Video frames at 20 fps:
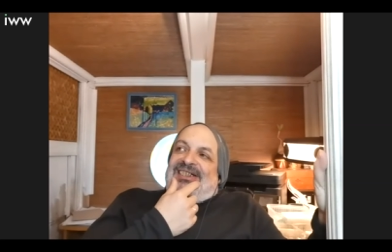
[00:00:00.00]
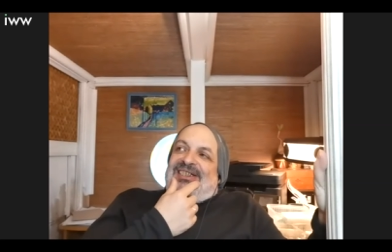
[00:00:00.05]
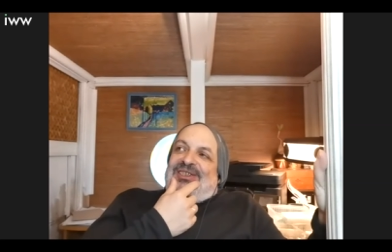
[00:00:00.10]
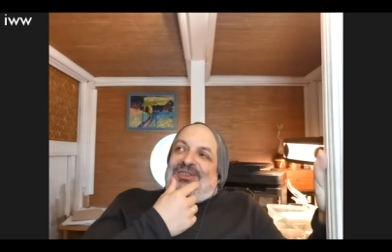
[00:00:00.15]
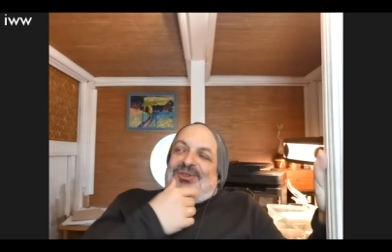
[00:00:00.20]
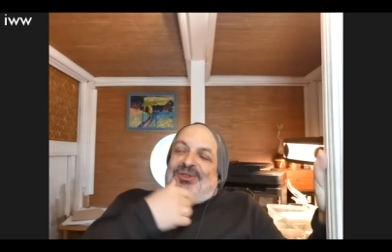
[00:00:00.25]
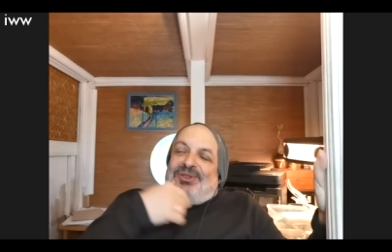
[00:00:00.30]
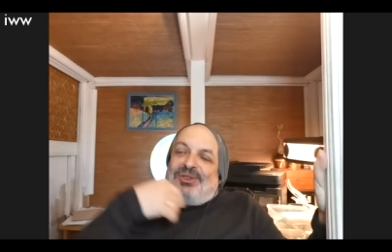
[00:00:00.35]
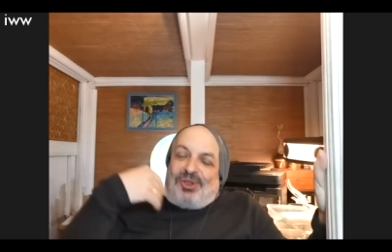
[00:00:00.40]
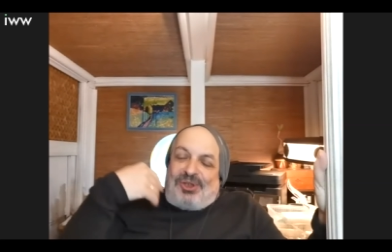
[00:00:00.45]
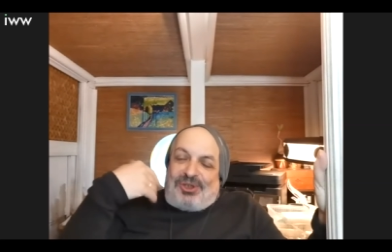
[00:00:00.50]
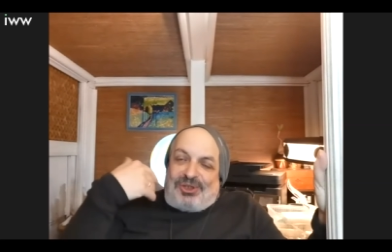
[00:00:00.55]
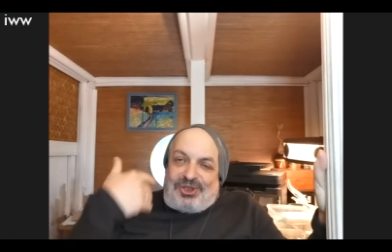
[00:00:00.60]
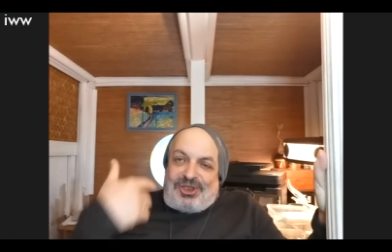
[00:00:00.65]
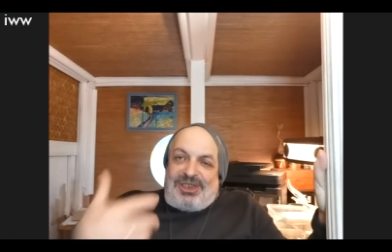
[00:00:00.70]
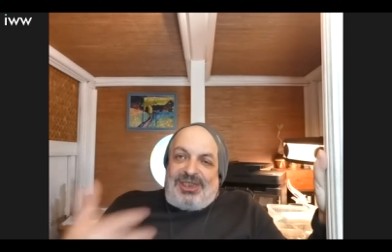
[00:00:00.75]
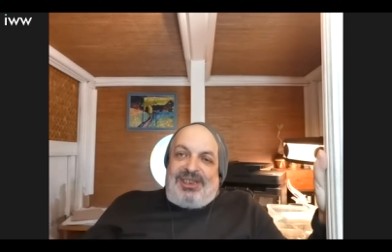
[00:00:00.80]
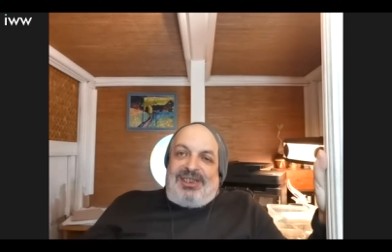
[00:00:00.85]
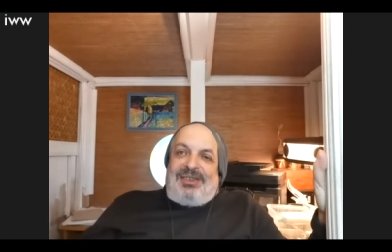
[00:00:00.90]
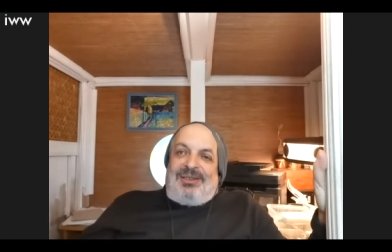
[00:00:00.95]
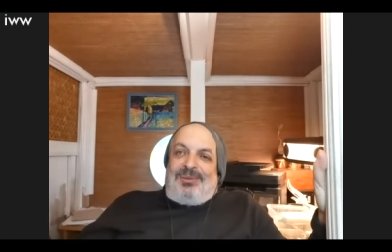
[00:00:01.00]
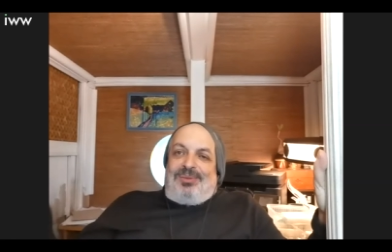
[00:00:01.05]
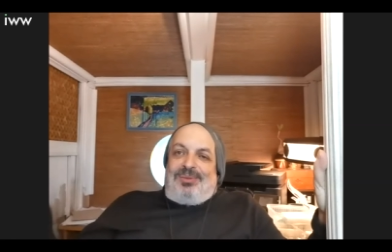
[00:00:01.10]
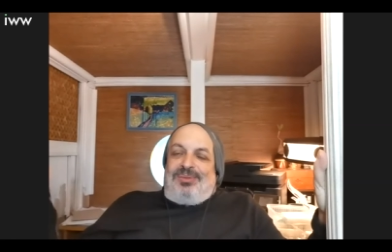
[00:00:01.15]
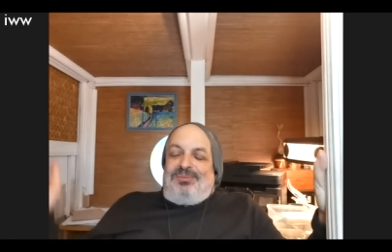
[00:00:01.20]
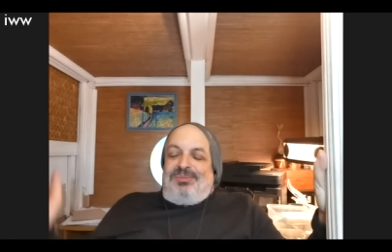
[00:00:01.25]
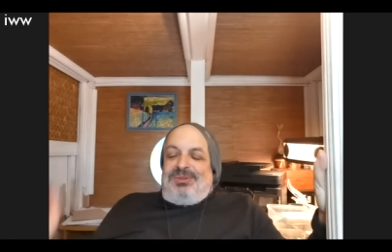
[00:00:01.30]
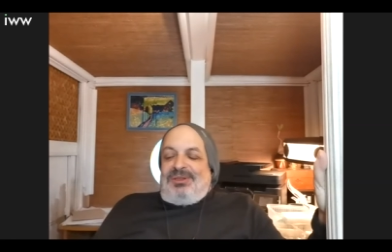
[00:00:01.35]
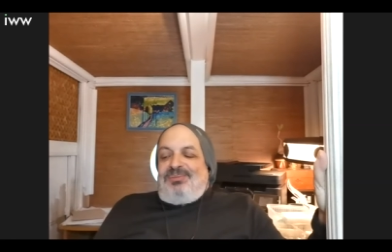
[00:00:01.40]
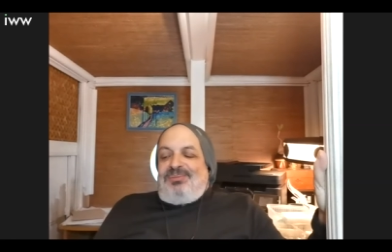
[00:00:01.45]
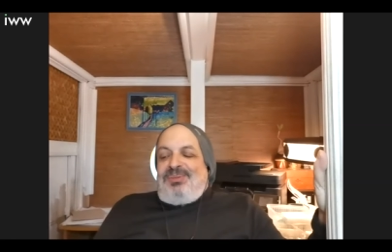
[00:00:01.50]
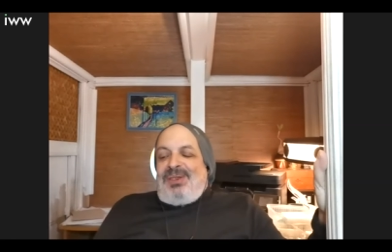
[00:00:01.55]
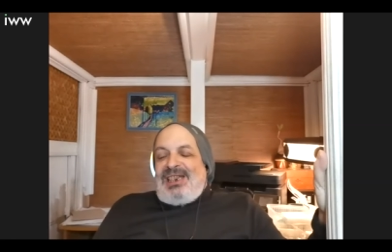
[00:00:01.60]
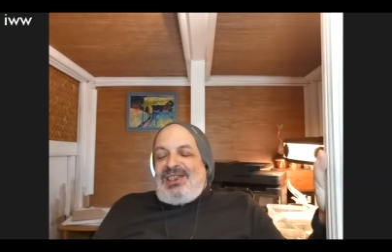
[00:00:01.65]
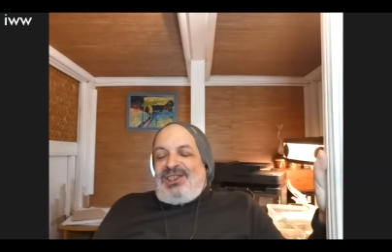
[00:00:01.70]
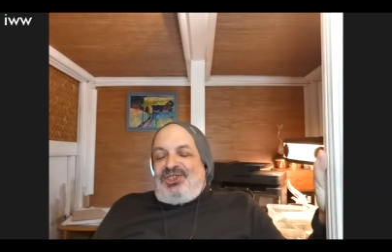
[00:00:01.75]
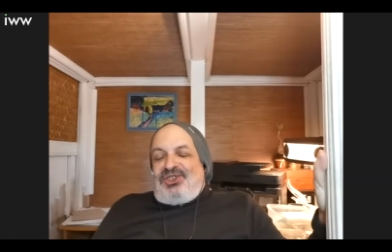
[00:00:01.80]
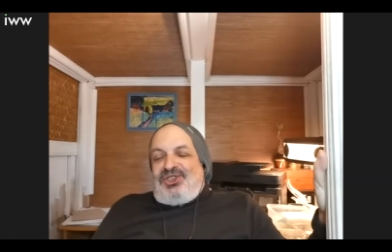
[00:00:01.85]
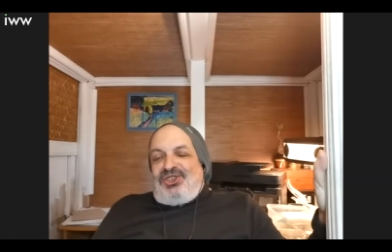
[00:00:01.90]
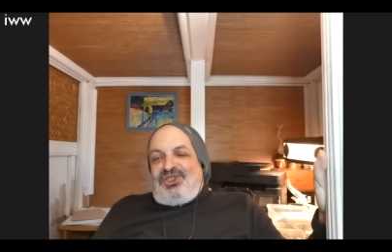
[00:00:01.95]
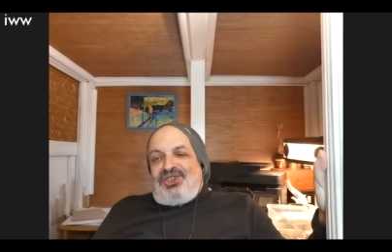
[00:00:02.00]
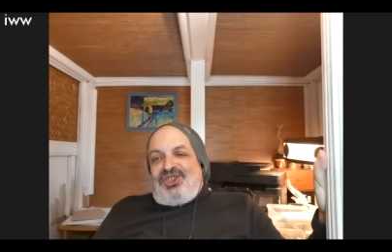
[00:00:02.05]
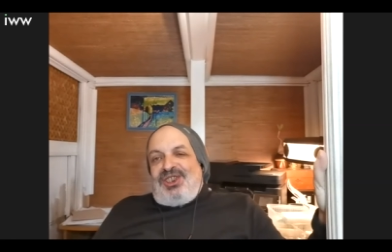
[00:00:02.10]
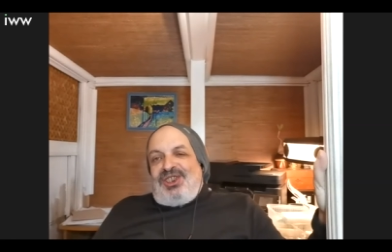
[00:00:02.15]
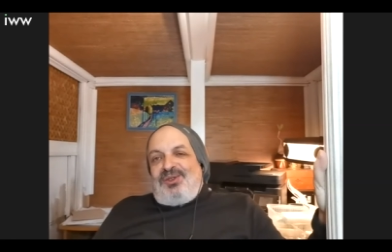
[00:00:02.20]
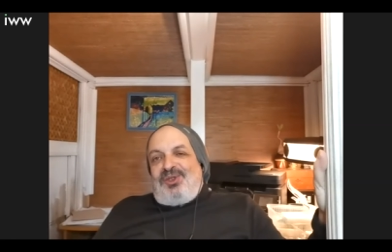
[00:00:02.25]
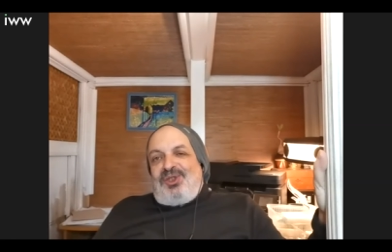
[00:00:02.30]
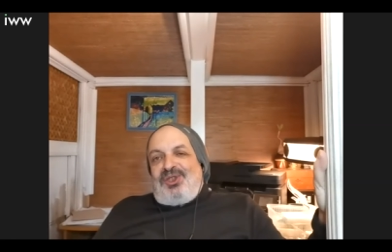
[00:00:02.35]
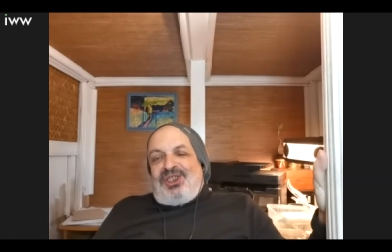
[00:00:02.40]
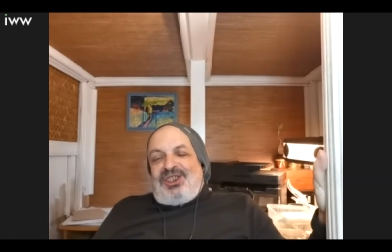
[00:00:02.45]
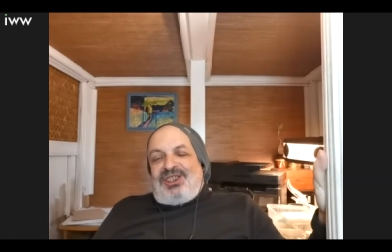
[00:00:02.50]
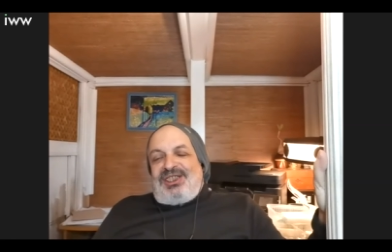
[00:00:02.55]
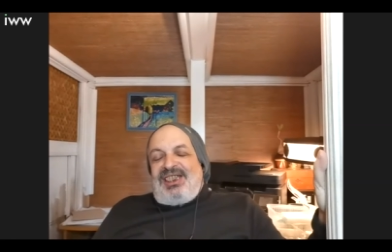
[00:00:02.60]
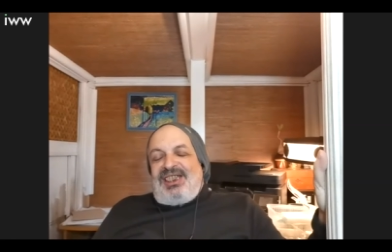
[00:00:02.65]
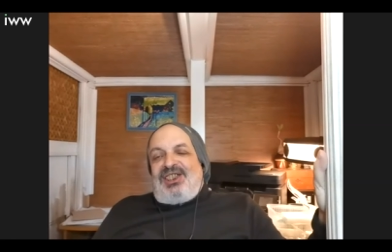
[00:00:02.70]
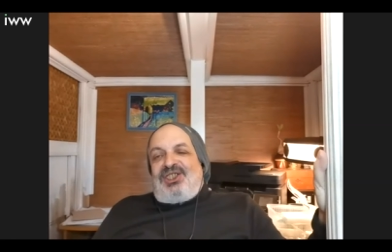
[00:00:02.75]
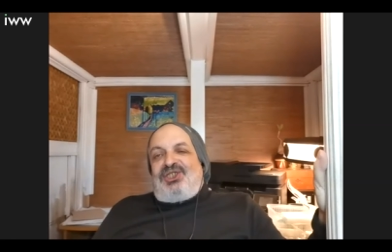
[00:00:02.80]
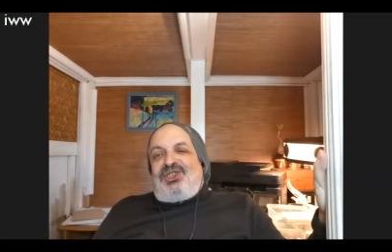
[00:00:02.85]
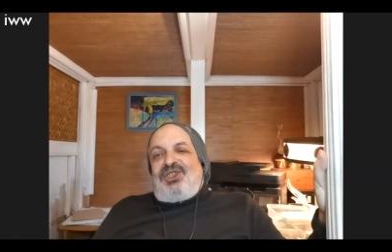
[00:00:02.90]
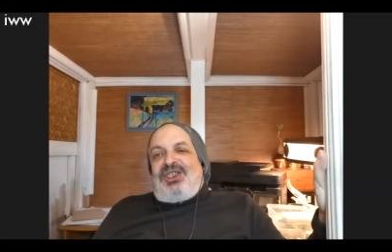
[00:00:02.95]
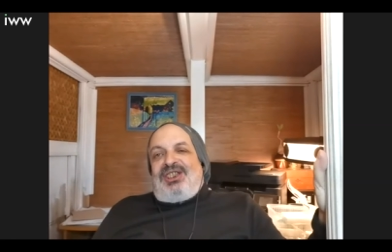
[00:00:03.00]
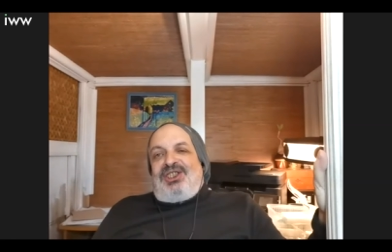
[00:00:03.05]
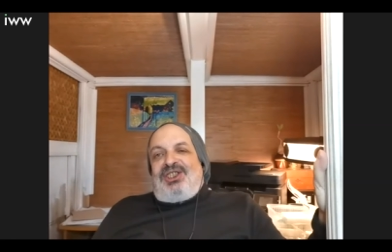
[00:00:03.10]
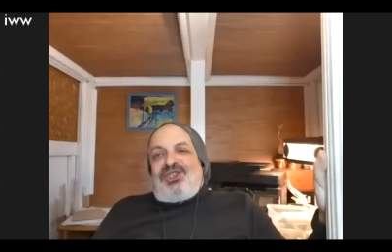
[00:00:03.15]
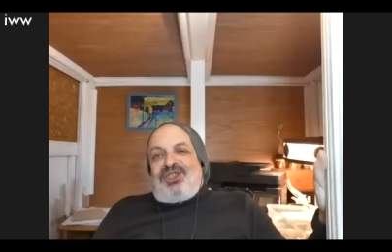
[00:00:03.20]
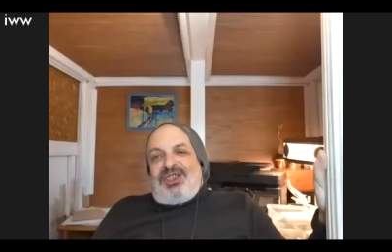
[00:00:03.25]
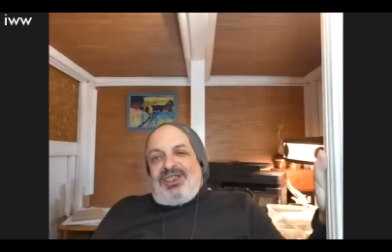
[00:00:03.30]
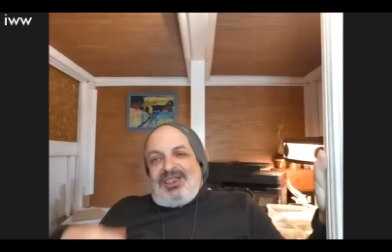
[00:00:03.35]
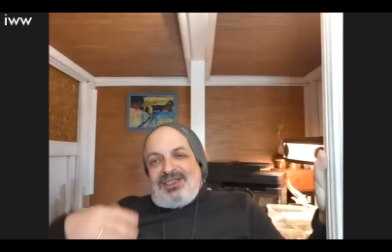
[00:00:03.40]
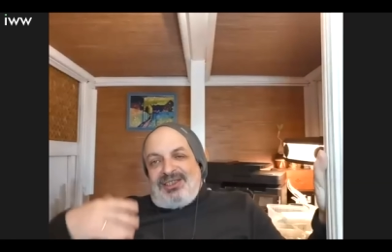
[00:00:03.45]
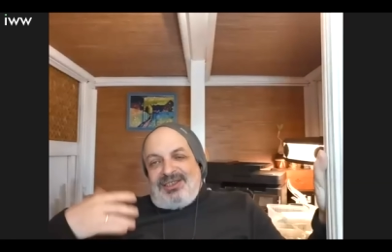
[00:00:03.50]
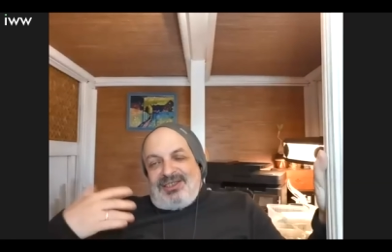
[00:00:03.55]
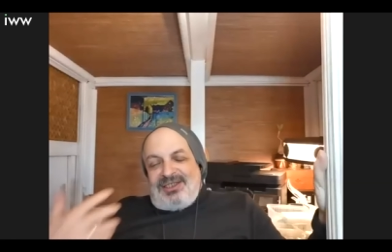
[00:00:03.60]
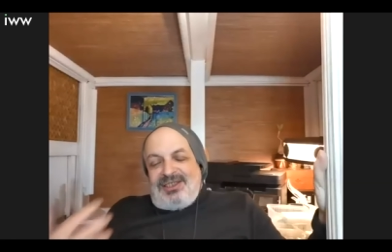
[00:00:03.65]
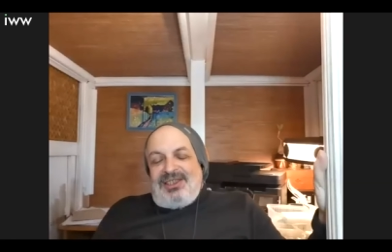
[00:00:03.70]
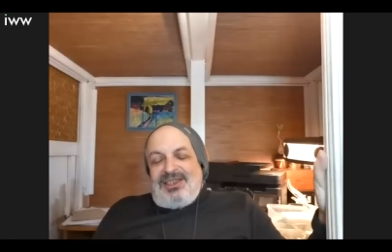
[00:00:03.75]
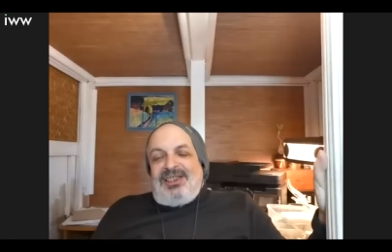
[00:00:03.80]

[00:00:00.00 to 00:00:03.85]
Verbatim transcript: no i on się był bardzo szczęśliwy, ona też, oni się